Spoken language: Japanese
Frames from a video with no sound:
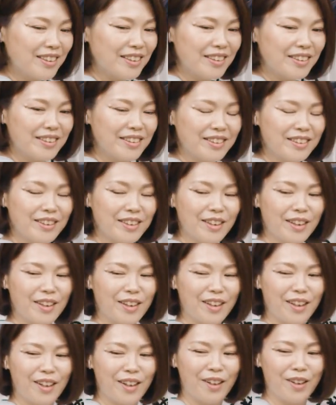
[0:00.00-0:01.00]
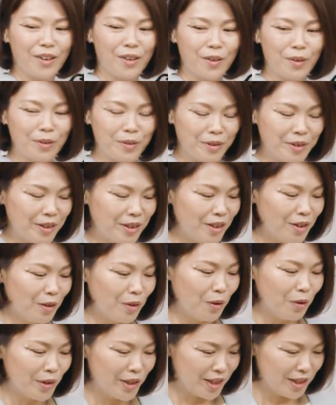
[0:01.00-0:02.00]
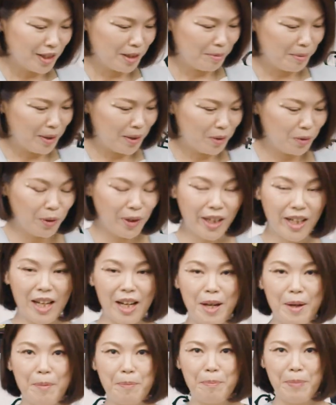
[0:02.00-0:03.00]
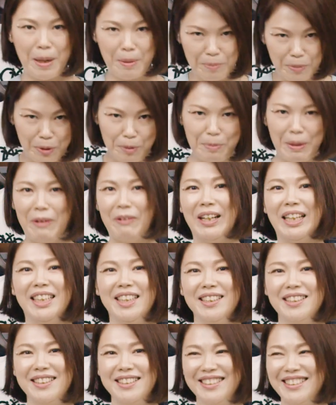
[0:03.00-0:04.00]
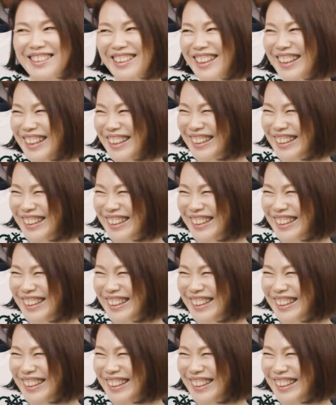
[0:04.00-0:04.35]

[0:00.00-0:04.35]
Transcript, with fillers: 黒に弱い。はい。お客様、これがバンブーパワーです。はい。